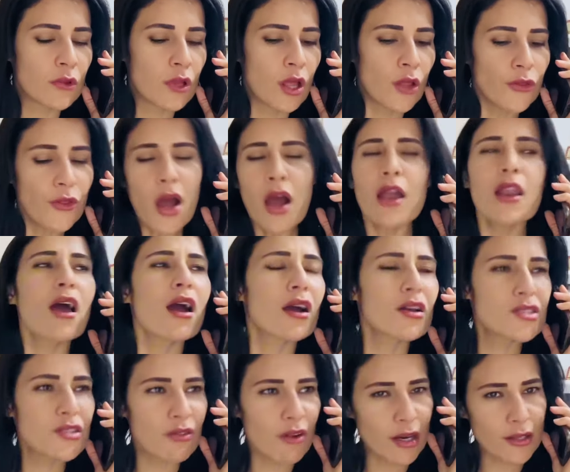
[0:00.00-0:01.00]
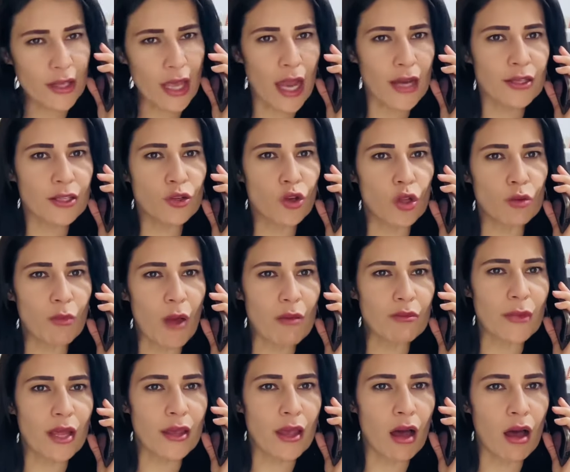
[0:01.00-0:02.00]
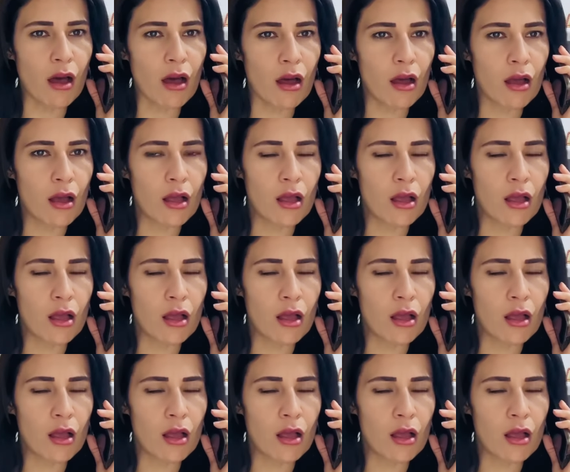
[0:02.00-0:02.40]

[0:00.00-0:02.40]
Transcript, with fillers: Ne alakası var gergin olmamla ya?